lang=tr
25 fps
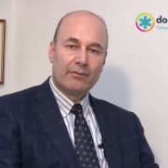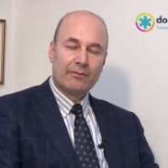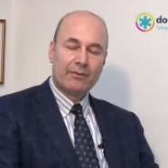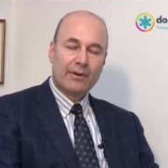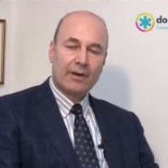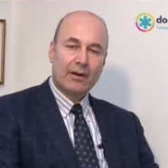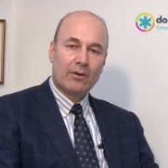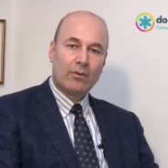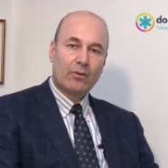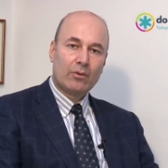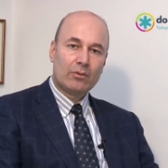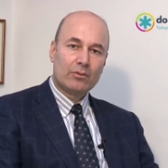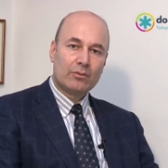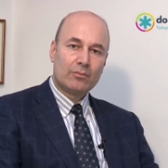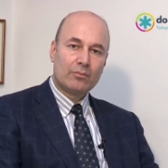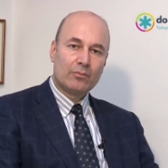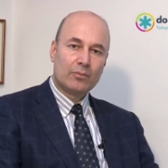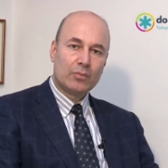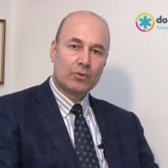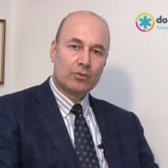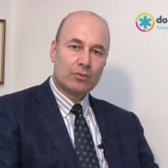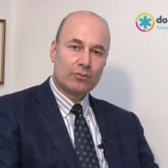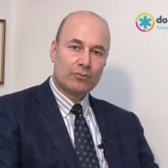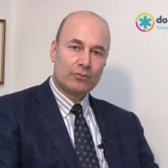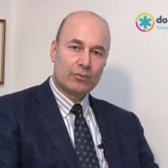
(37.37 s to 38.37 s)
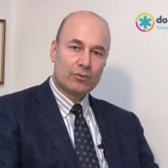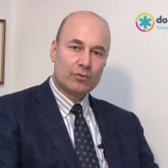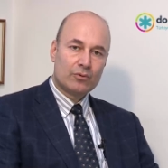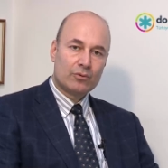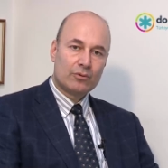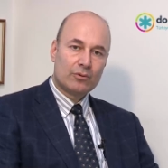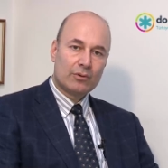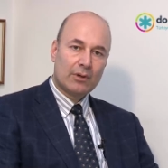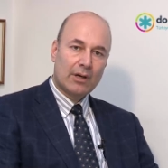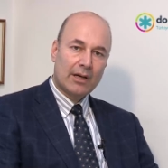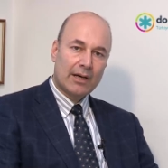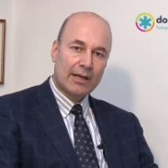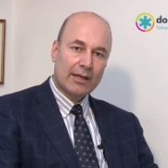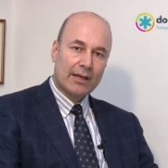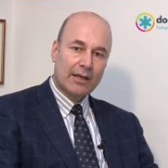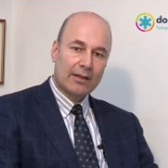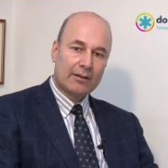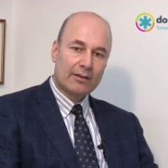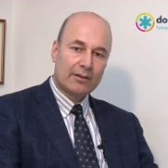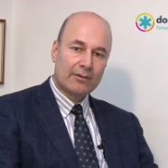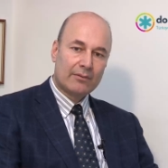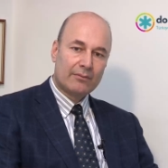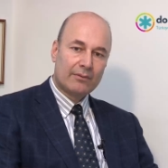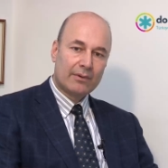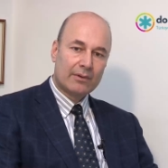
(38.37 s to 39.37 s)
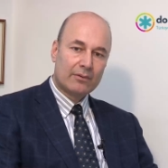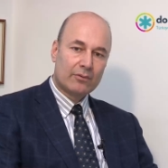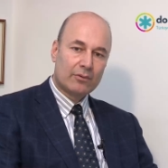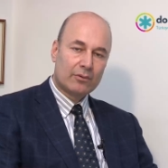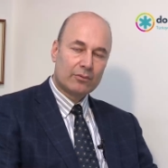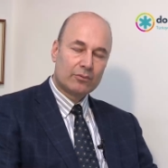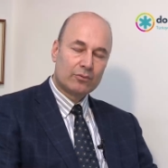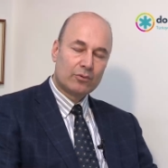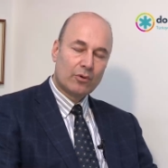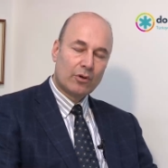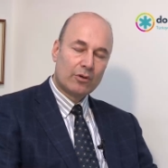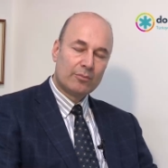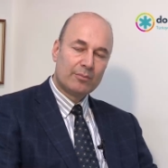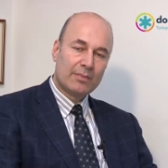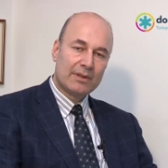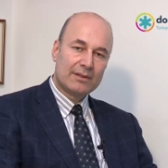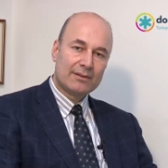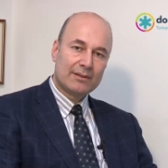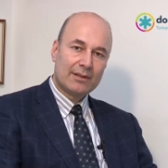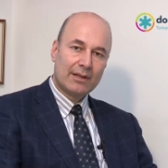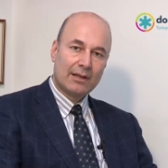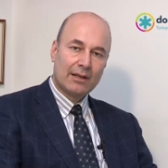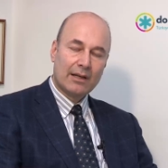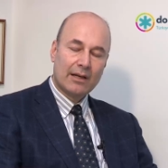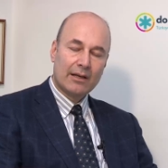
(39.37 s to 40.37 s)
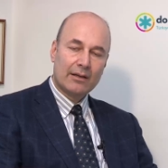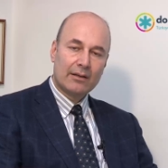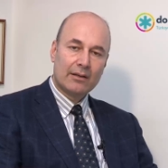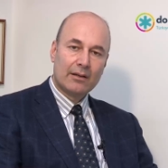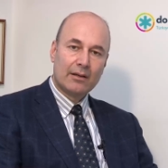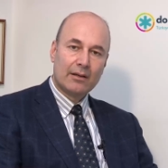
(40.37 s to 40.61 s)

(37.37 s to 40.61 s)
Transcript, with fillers: Ve o bütün vücudun hareketi ve dönmesiyle